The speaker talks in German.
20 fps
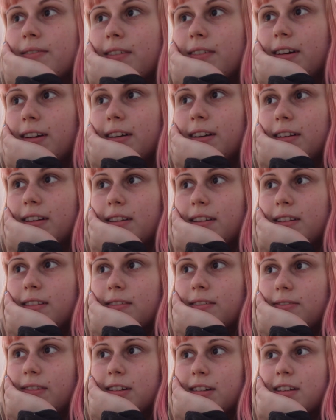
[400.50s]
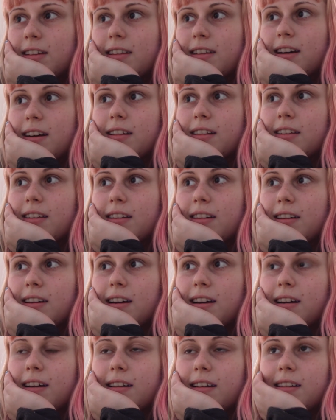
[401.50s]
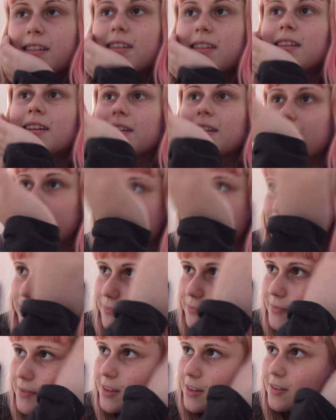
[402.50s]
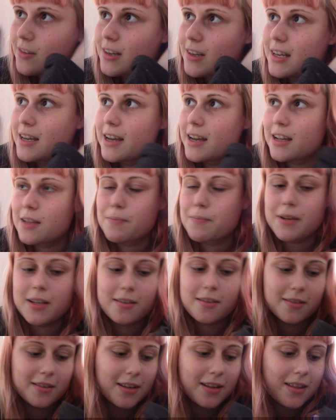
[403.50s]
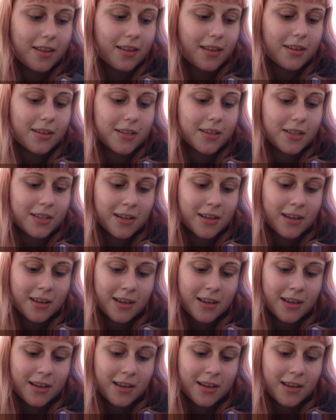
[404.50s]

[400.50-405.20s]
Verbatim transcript: und manche Sachen sind dann halt ähm, so eher expressionistisch.